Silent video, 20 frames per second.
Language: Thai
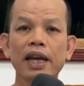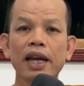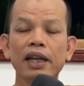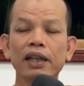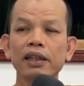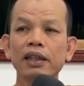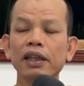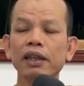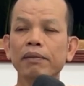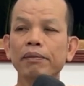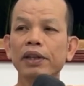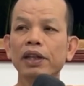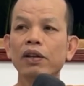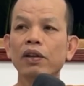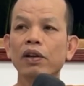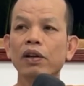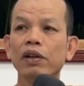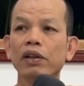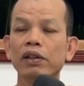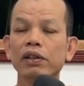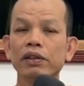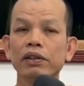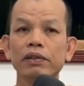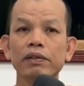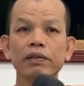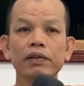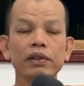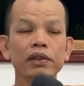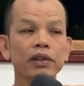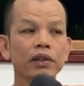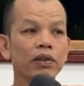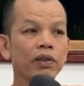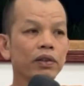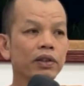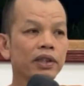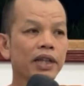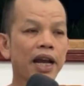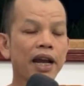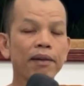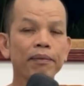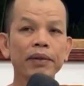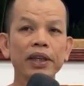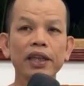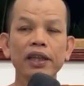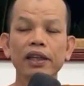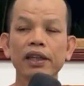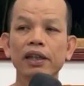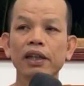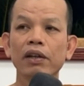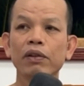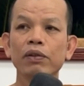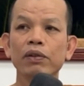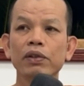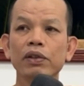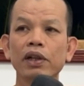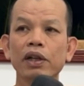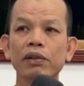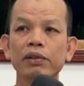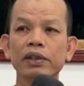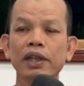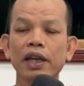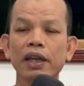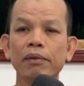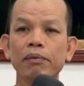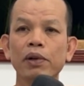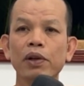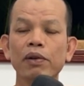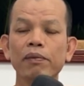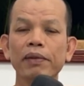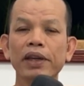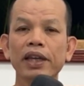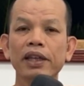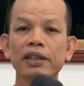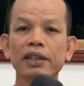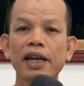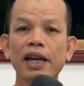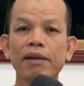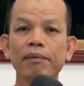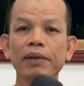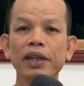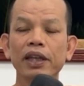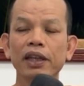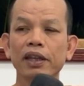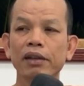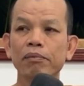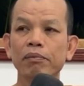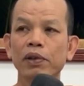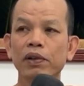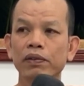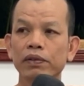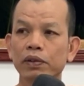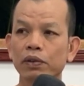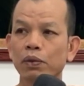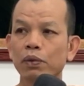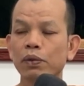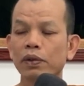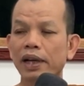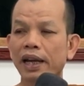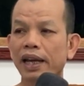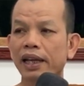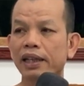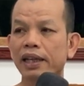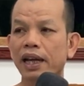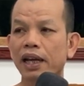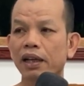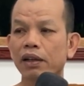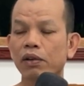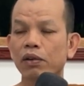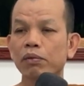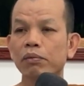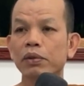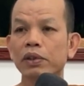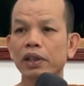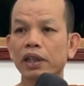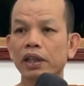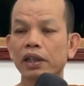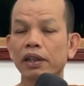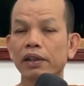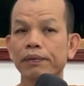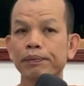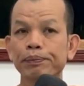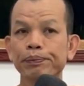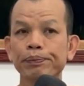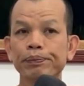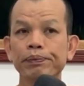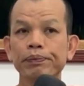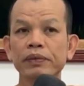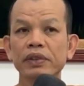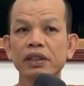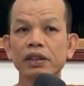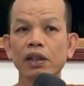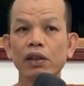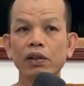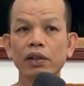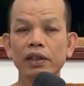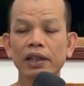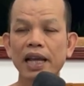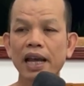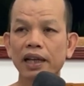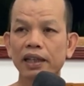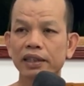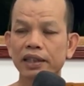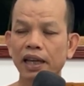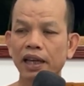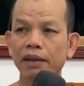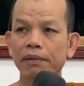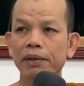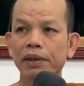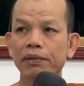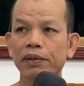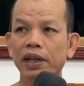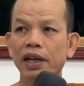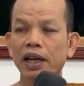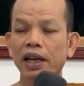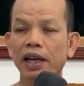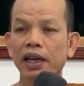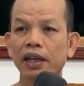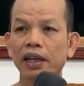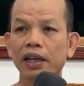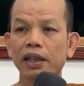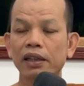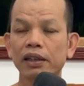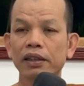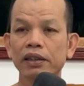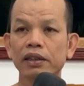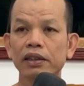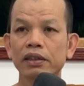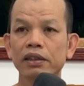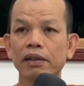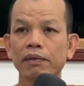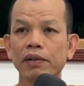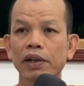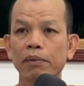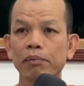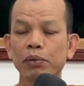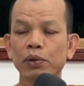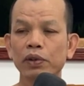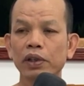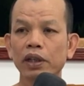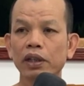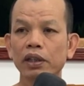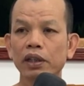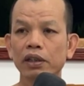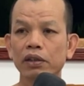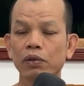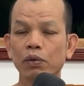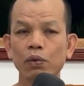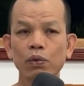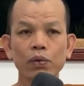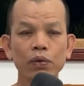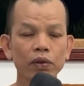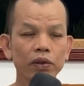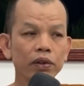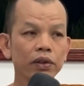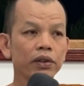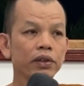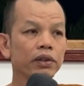ญาติพี่น้องของสามีเอาอกเอาใจพ่อแม่สามีเห็นบอกทุกห้าอย่างของผู้หญิง ถ้าเราตั้งใจภาวนานะสำหรับผู้หญิงนี่ทุก